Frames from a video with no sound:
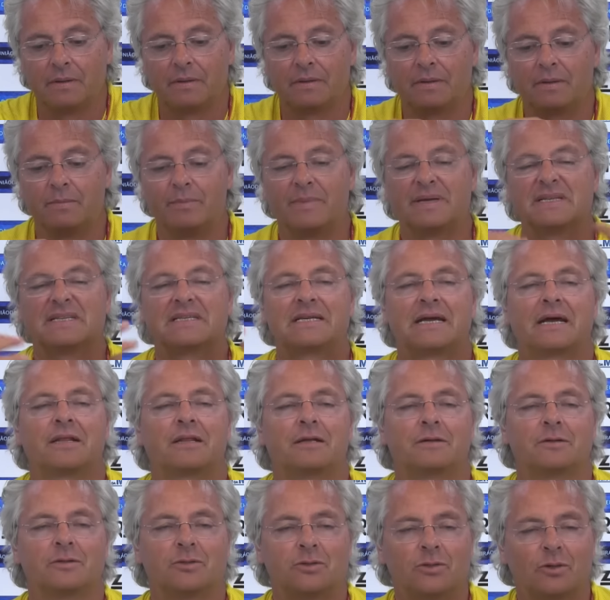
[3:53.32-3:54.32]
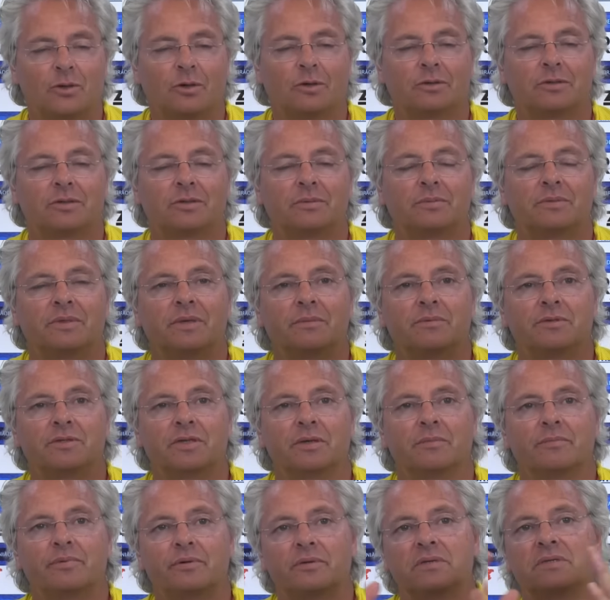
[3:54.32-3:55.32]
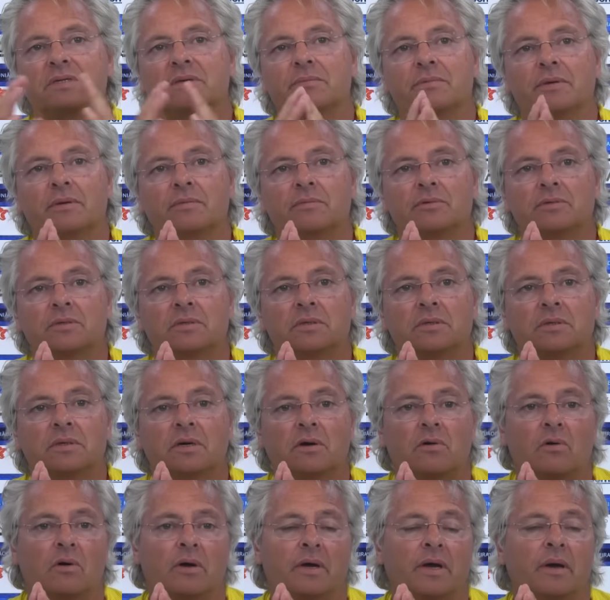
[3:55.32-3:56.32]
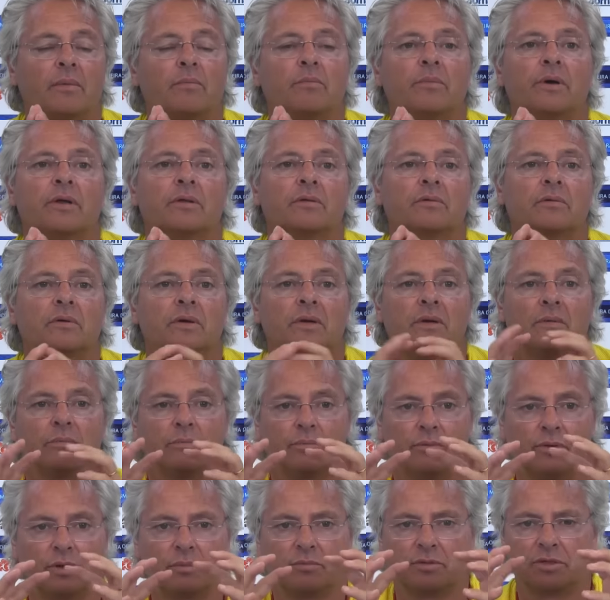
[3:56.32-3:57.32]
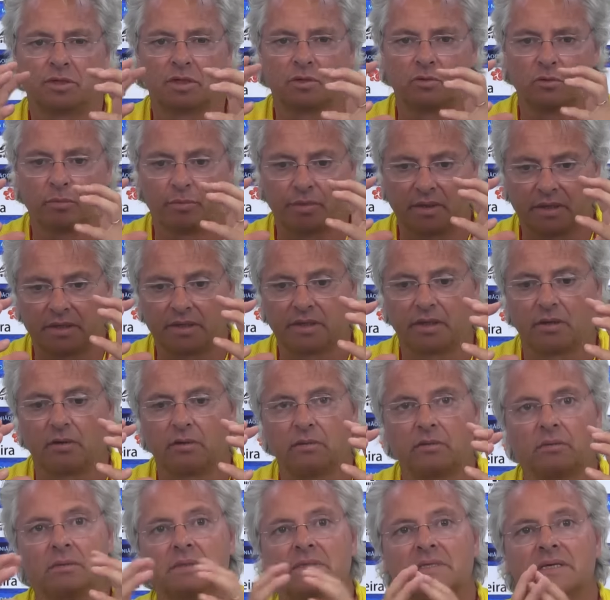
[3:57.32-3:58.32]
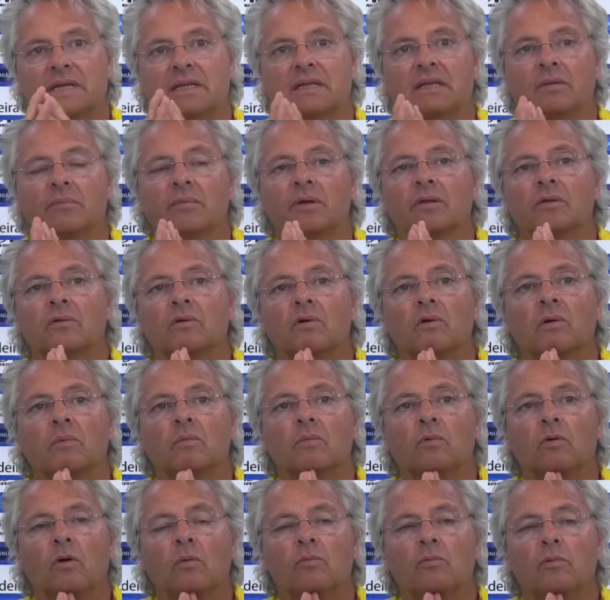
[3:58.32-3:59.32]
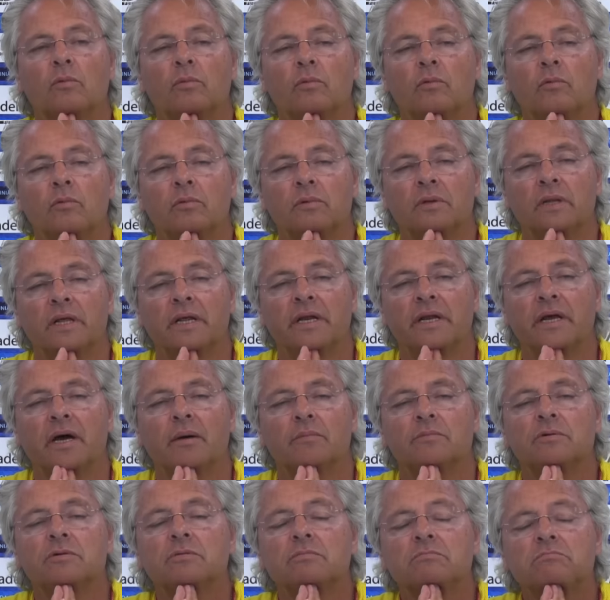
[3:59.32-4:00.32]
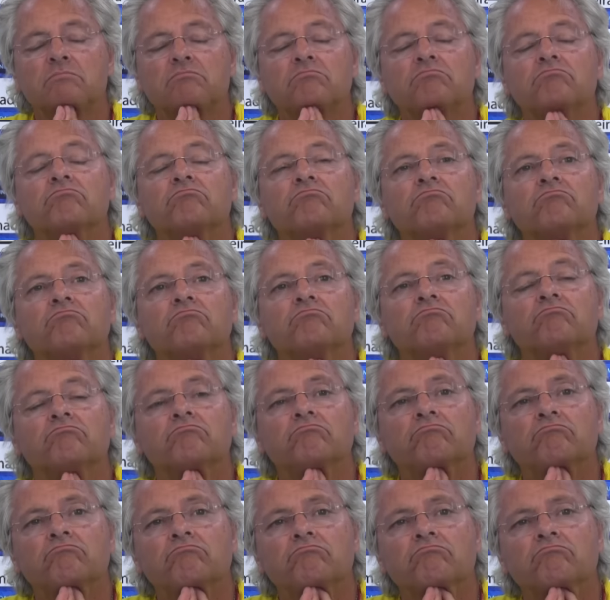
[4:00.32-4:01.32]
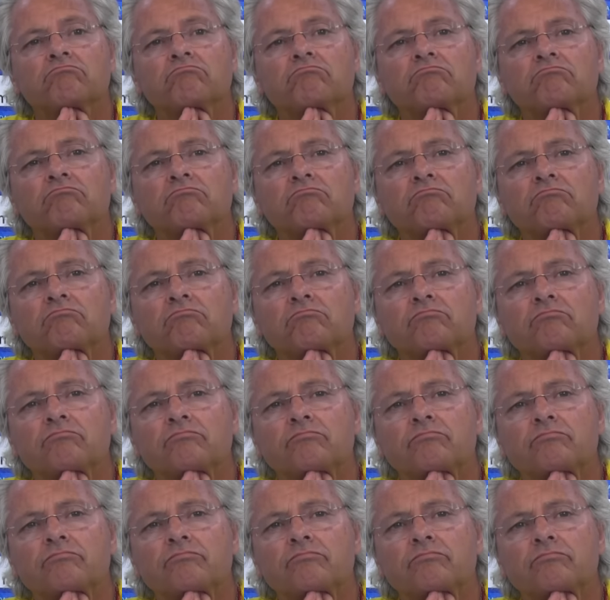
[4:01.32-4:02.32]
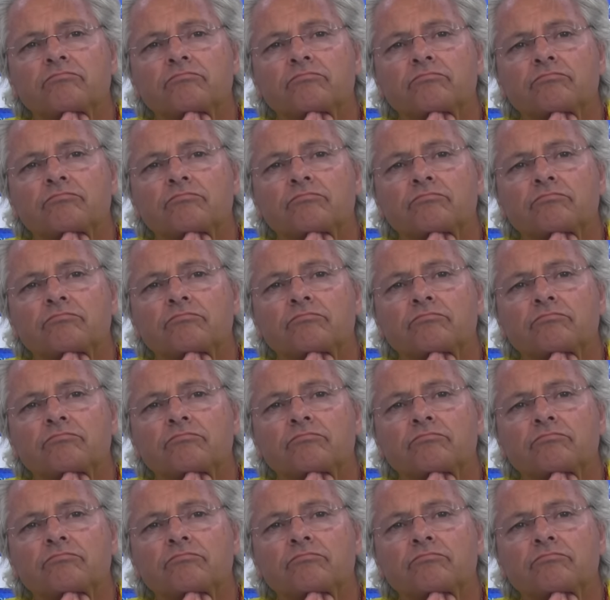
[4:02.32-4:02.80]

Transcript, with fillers: demasiado ansiosos, temos tempo porque sabemos que a qualquer momento podemos ter o plantel exatamente como, como o delineamos. Uhum. Caleb, uh,